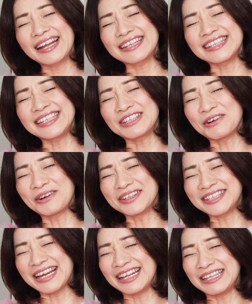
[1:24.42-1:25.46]
政、ひとこ
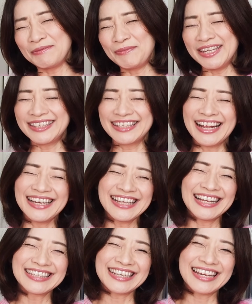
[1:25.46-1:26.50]
ちゃんにぴった
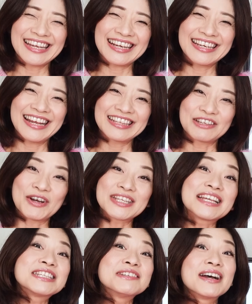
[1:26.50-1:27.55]
りなんじゃないかなっ
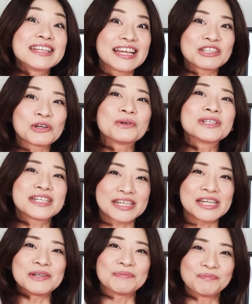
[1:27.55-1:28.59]
て私は
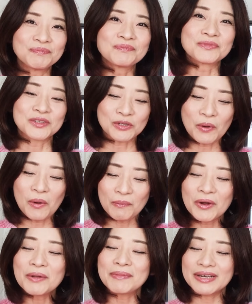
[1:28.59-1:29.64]
ね、正直、うん、そう
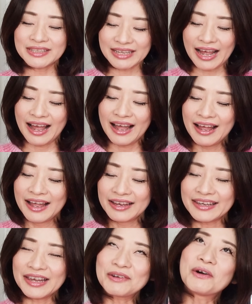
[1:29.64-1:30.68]
思いました。
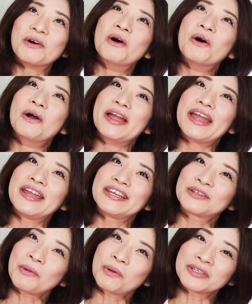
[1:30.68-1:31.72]
結構、え、
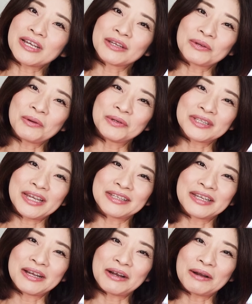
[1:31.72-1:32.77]
ひとこちゃんと補正っ
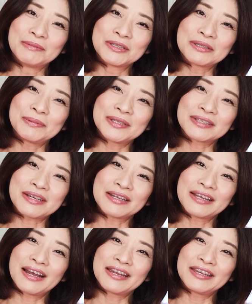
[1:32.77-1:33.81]
てなんか結びつか
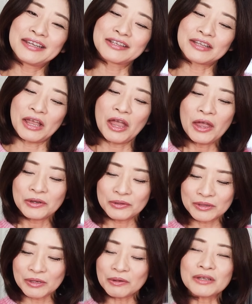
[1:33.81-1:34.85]
ないって
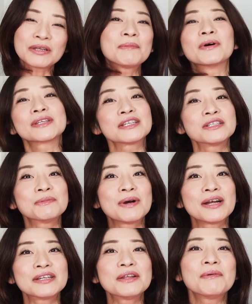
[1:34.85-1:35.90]
言ってる方も私の
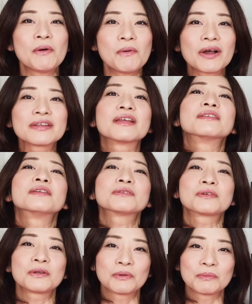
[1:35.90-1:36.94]
周りでは多かったんです
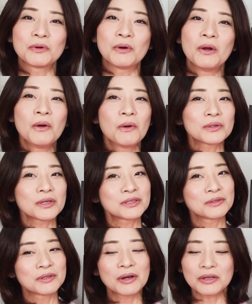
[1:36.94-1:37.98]
けれども、私
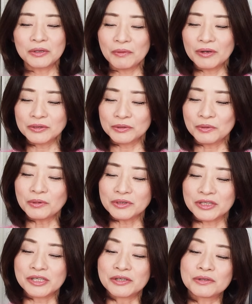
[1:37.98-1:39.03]
の中ではすごく
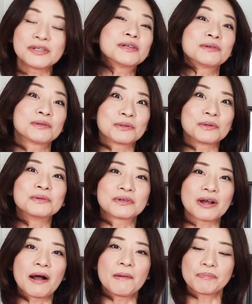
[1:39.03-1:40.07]
しっくりくるというか、